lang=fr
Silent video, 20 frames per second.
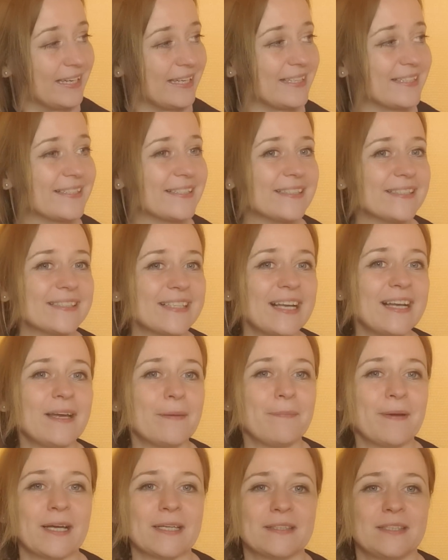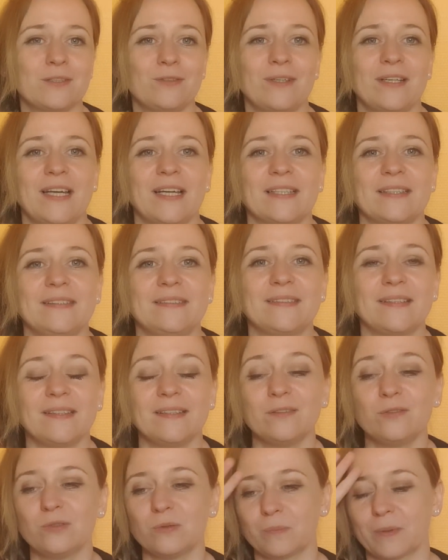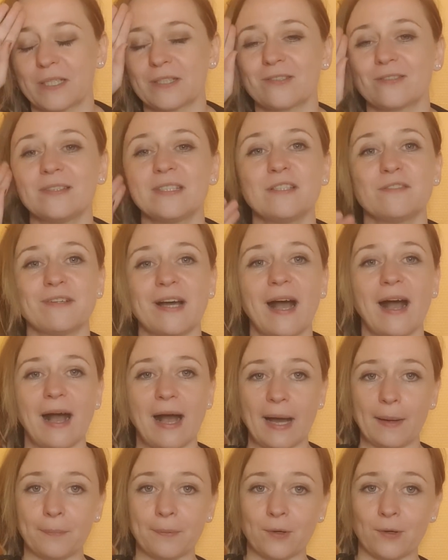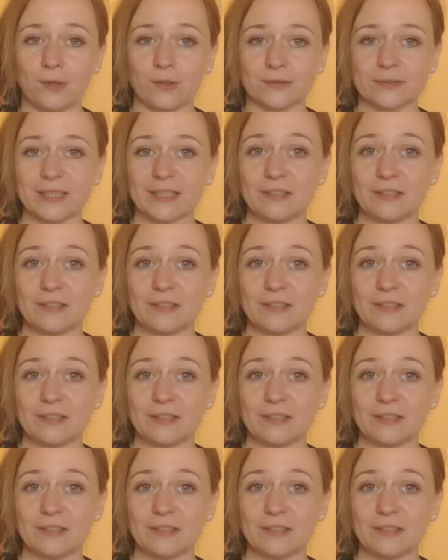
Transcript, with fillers: Et c'est ça la particularité d'une personne qui va apprendre,